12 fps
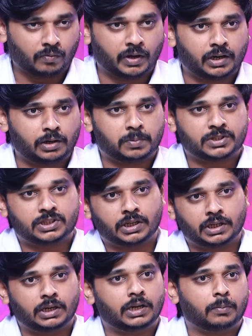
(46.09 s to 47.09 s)
வயிற்று
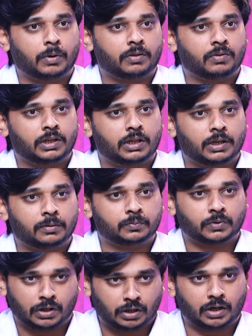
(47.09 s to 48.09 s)
பிரச்சனை இல்லை மனைவிக்கு
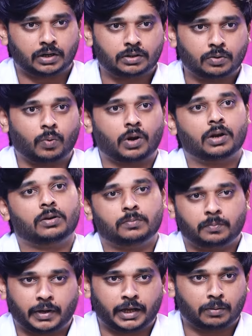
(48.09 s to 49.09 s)
நான் அடுத்து குடல்
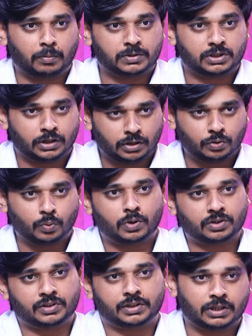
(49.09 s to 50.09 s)
பயங்கரமாக பிரச்சனைக்கு
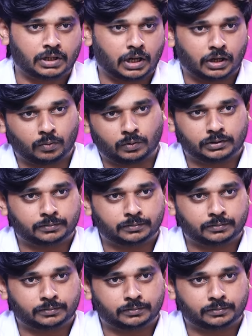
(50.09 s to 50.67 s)
யூட்ரஸ் எடுத்திருக்காங்க